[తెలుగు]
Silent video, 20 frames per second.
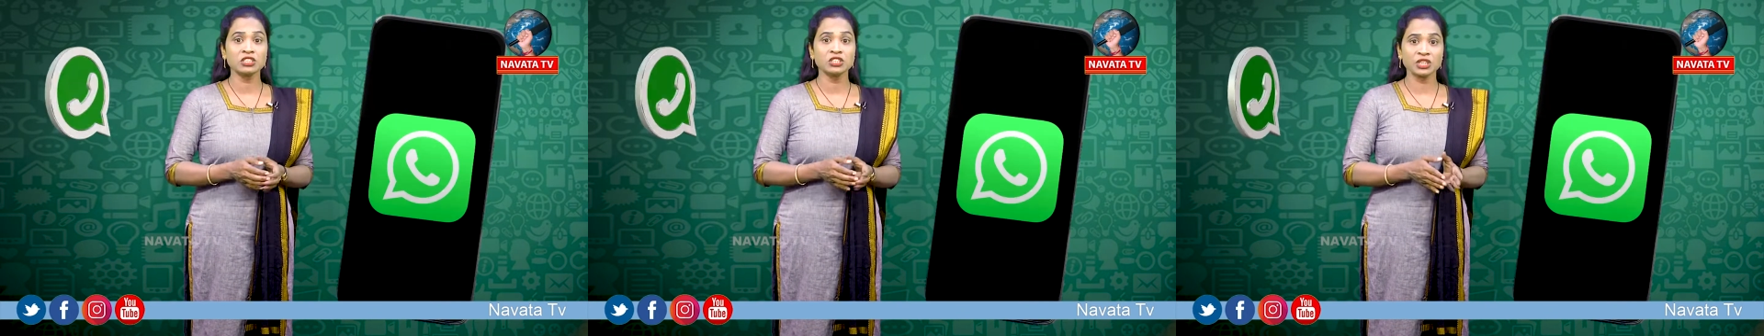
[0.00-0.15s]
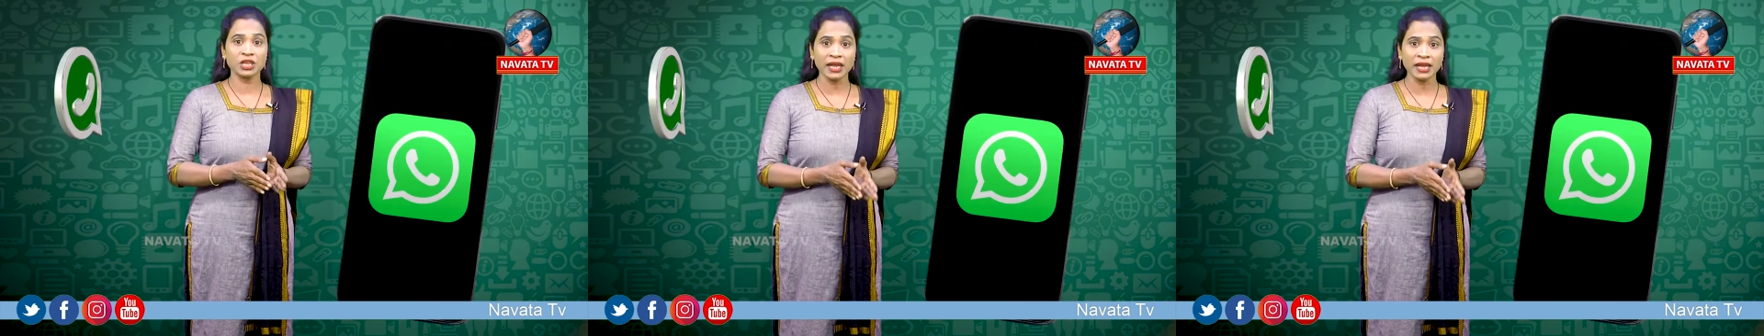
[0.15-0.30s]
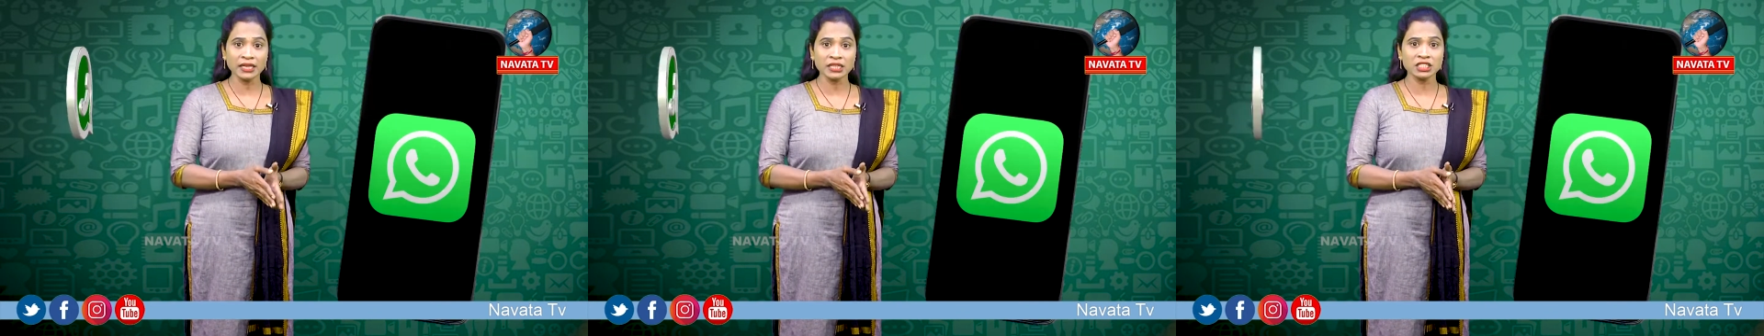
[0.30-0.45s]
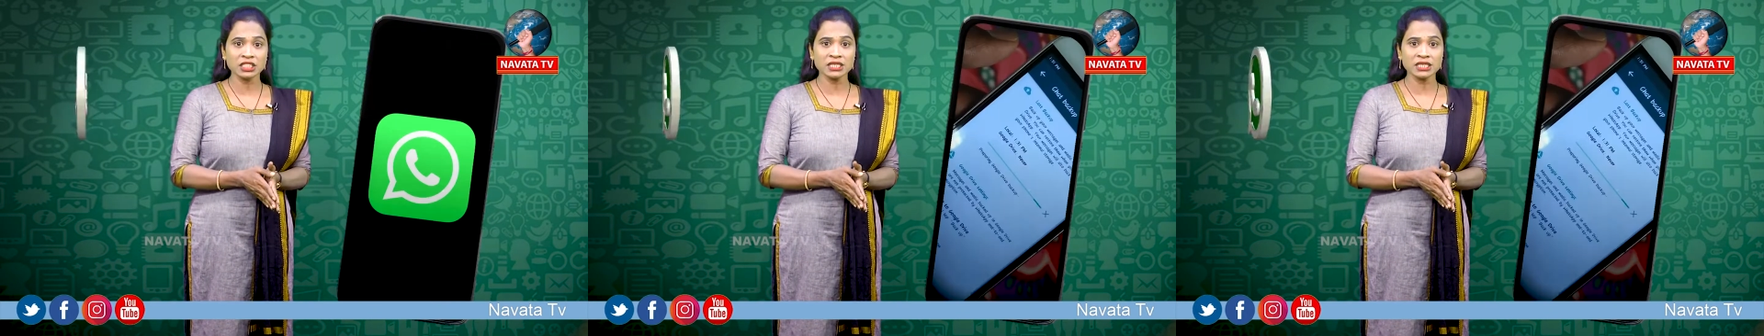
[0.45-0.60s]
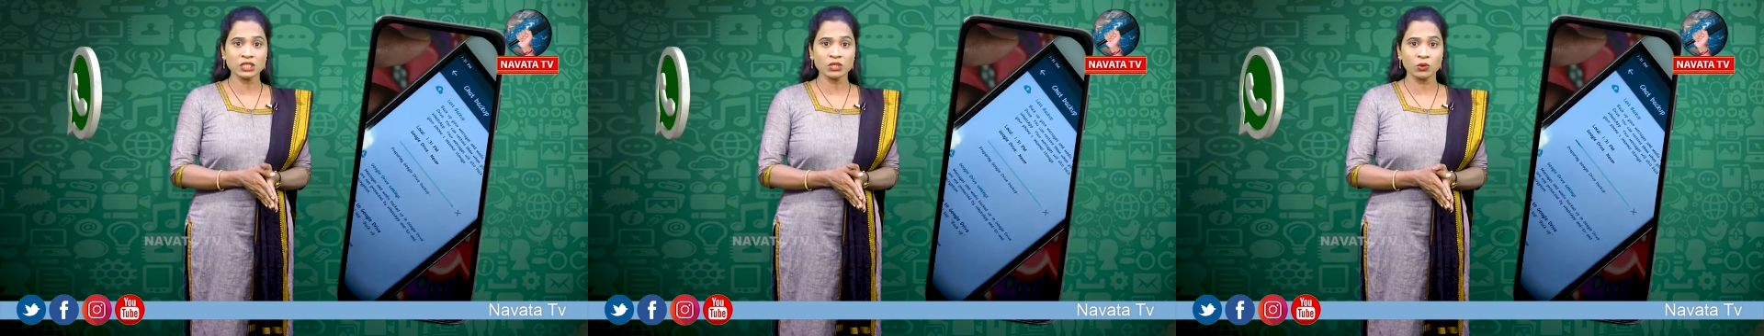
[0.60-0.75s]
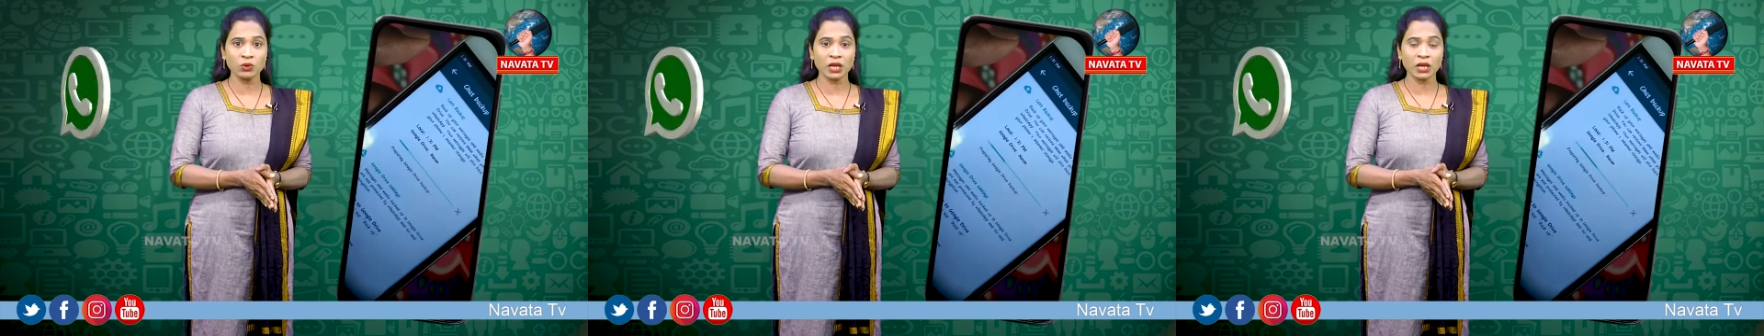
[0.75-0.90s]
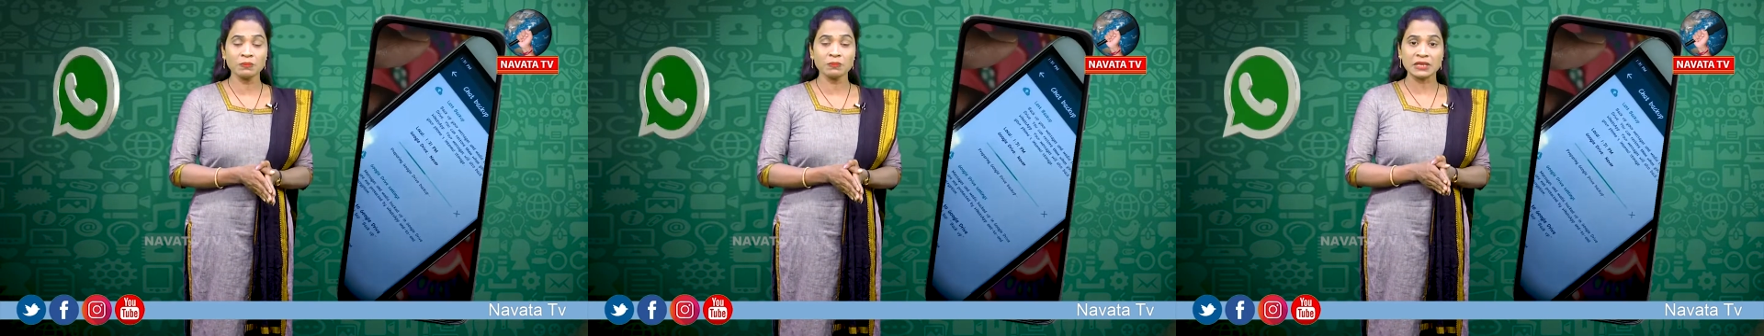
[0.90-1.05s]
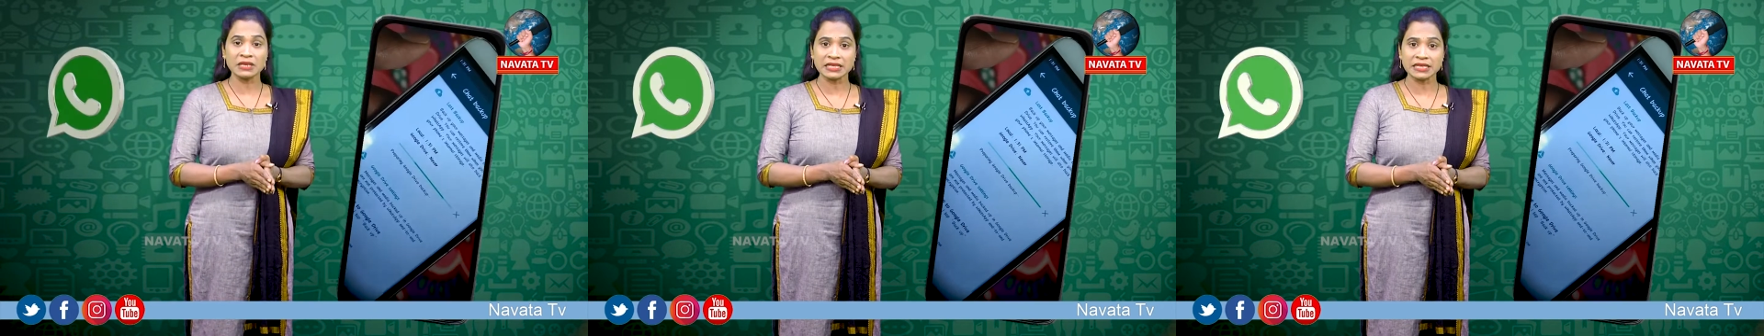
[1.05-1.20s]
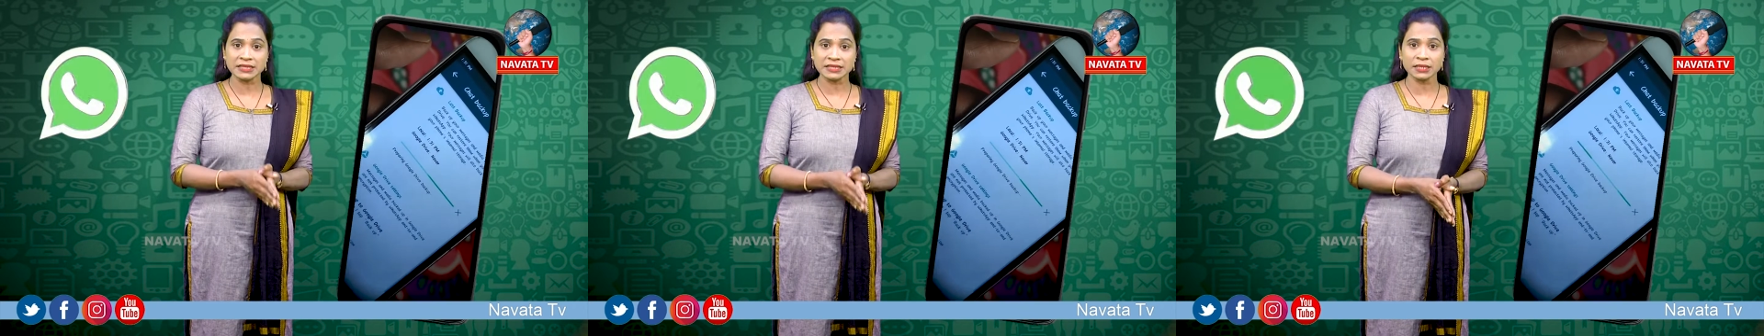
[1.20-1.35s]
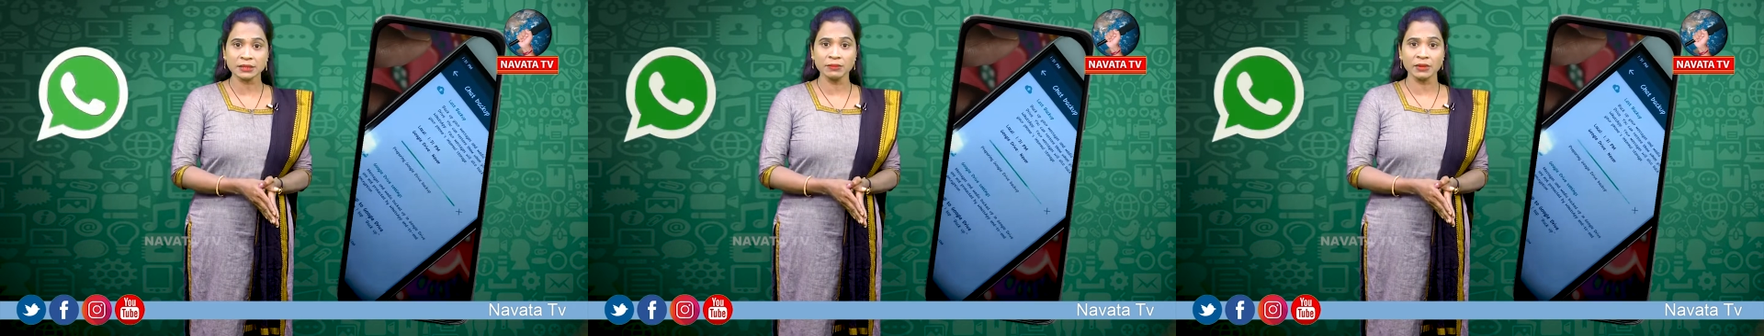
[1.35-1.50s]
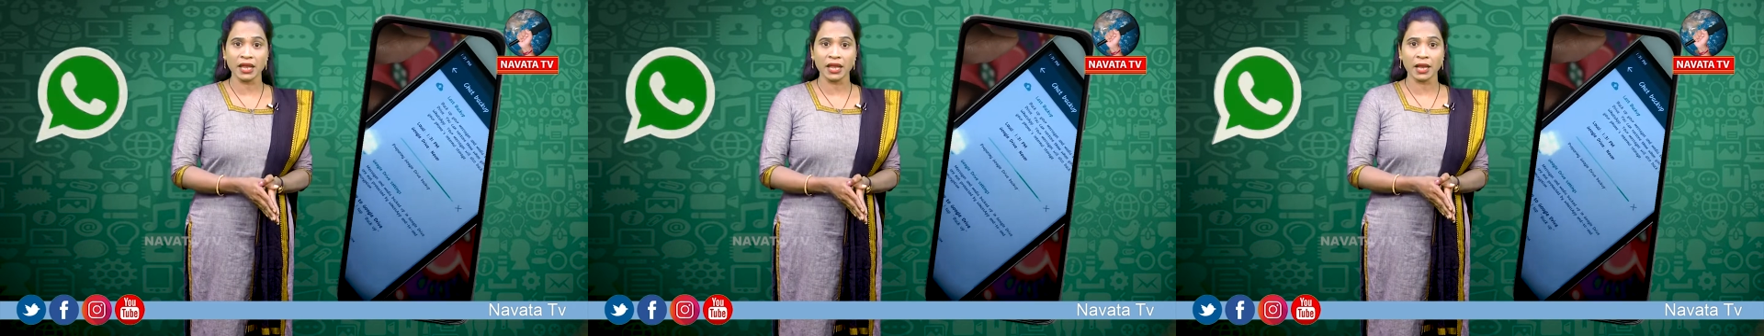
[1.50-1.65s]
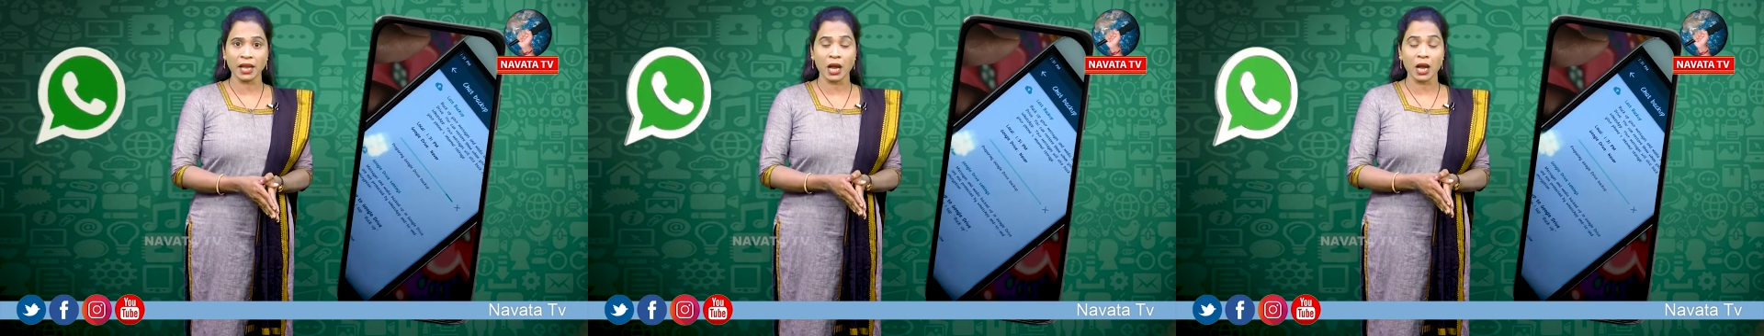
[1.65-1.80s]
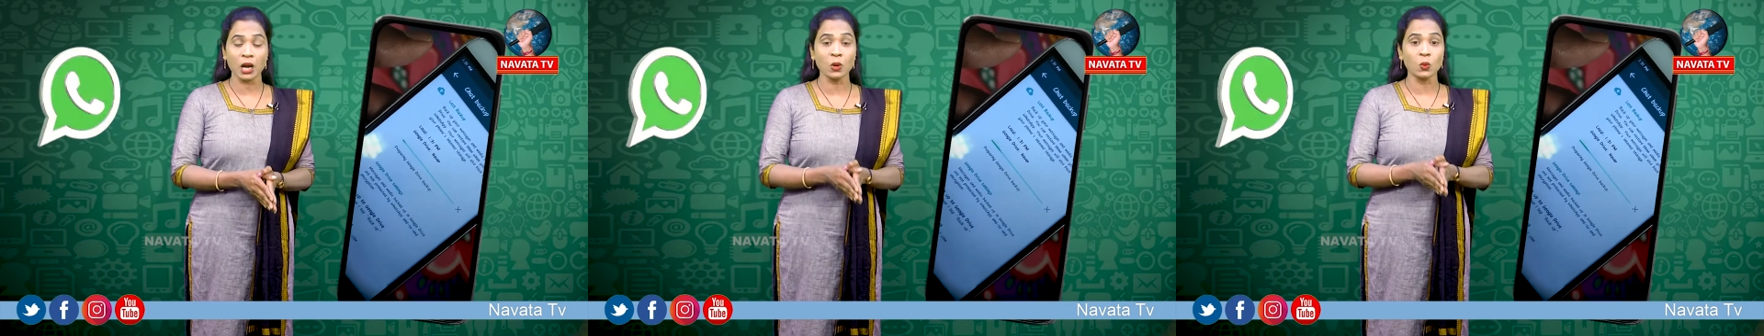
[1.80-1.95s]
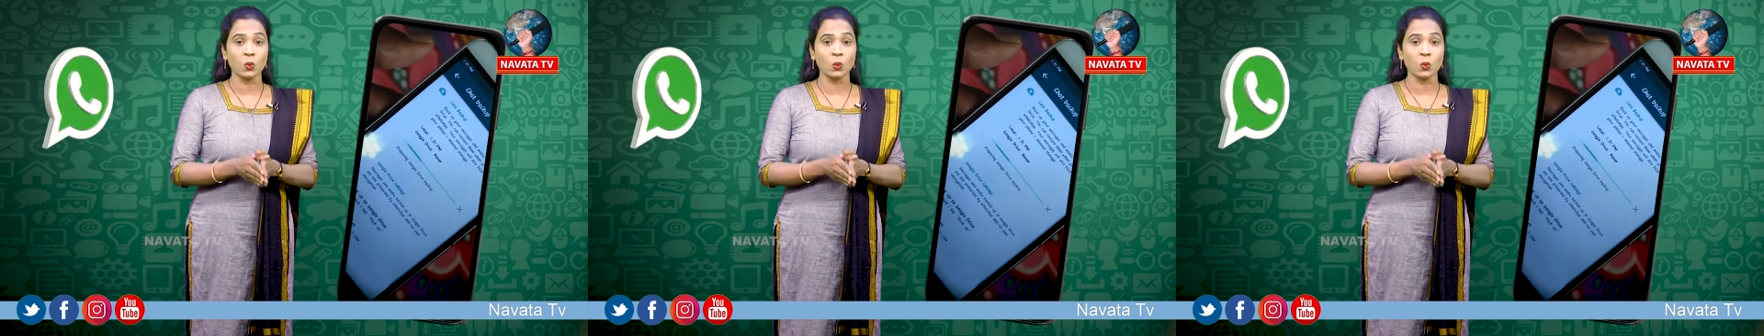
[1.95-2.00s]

షేర్ చేసుకోవడం ఇష్టం లేక